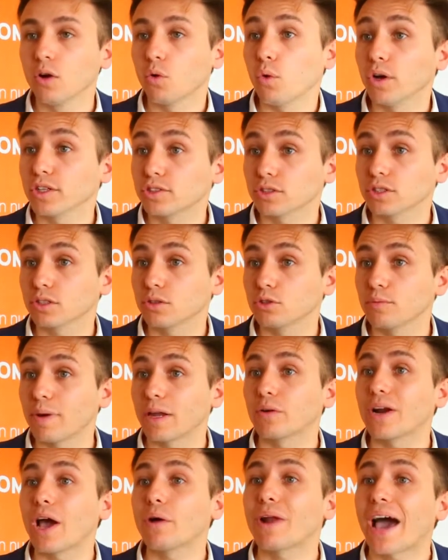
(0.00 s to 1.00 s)
questo secondo me
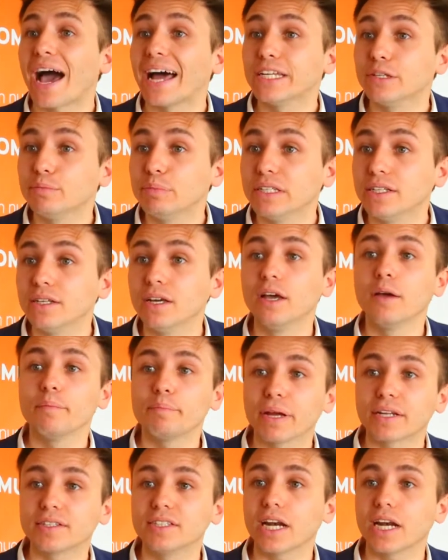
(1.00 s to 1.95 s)
non è un alibi per